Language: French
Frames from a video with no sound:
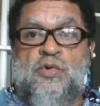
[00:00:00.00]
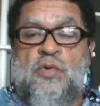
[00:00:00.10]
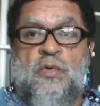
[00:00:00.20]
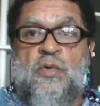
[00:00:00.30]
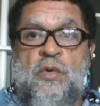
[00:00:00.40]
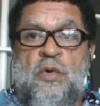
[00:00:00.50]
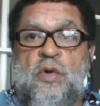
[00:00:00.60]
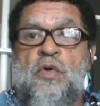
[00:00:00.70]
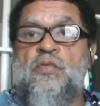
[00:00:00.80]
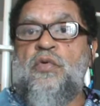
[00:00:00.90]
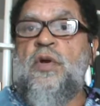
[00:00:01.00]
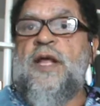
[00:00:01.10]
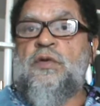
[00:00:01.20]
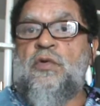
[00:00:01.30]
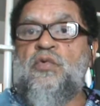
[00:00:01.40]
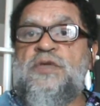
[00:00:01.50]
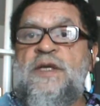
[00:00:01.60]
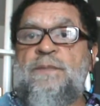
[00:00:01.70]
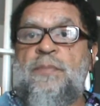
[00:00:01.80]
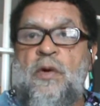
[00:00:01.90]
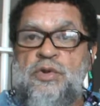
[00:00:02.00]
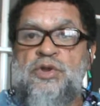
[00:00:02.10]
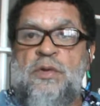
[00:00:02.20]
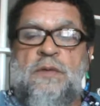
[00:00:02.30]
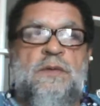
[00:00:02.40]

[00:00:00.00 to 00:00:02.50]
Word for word: que plus l'être nous est proche,